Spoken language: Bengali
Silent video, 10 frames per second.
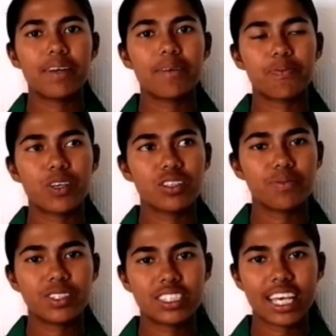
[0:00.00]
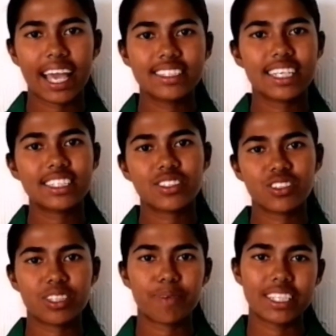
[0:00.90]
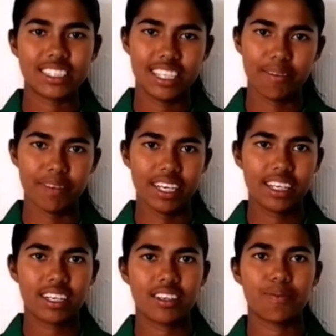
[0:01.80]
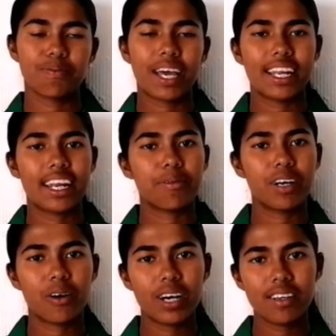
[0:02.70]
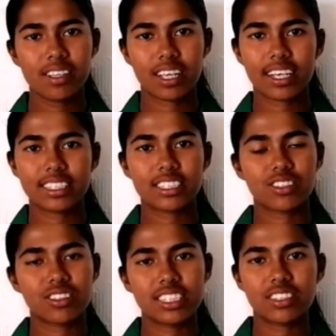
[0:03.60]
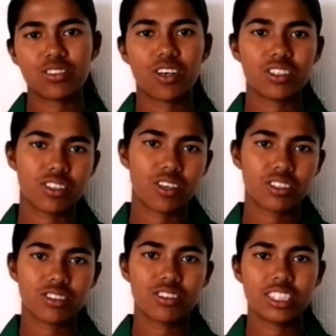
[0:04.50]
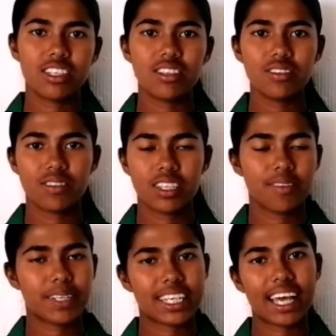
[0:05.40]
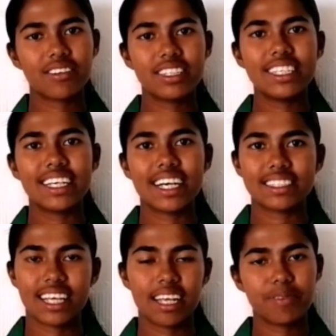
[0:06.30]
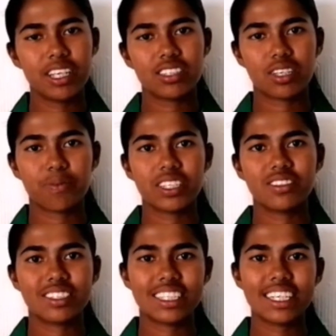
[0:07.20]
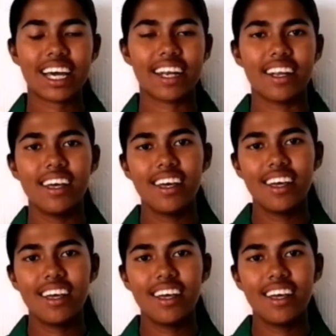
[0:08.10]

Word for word: আমরা প্রথমে হচ্ছে অ্যাডজাস্ট করতে পারতেছিলাম না কারণ বাইরের আবহাওয়া অ্যাডজাস্ট করতে একটু কষ্ট হচ্ছিল বাট এখন ঠিক আছে আলহামদুলিল্লাহ সব কিছু ঠিক আর